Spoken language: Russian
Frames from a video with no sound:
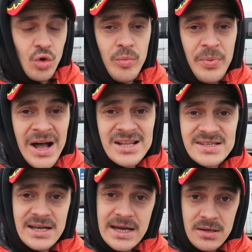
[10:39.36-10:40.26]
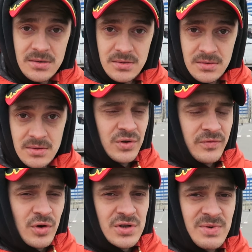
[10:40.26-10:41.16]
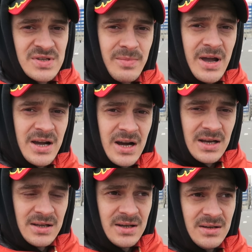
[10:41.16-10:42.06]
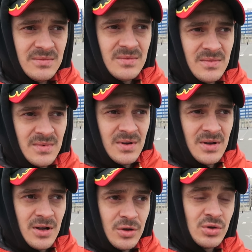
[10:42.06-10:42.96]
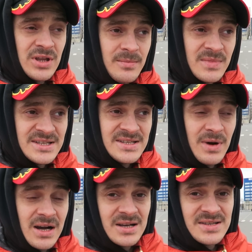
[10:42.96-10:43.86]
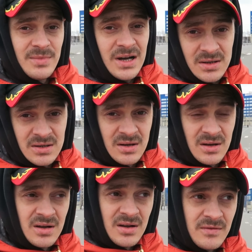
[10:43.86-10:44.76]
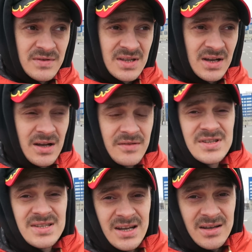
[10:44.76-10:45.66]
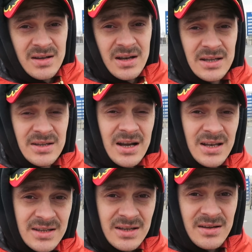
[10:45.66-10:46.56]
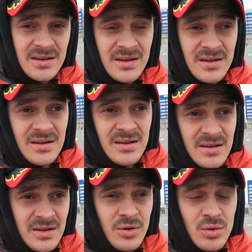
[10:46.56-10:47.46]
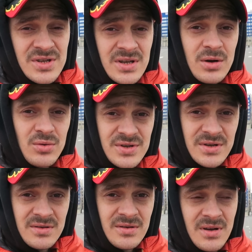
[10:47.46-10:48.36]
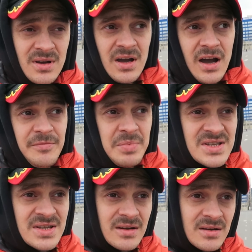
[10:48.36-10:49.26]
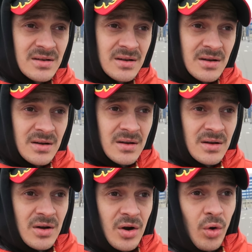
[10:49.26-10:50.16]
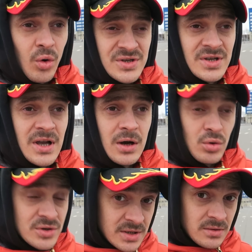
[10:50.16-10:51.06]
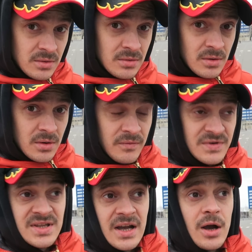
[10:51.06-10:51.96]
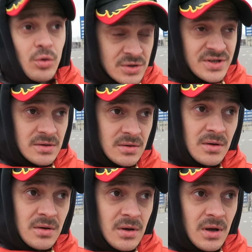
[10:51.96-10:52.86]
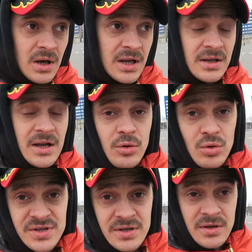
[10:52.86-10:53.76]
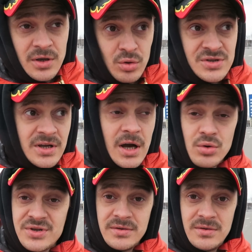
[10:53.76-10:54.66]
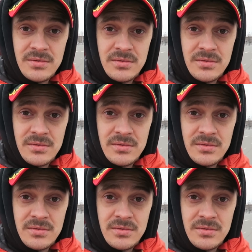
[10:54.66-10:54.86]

Купался! Вот вроде бы Забайкалье, да? Но там зима как зима, весна как весна, лето как лето, и осень как осень. А в Питере осень как осень, весна как осень, лето как осень и осень как осень.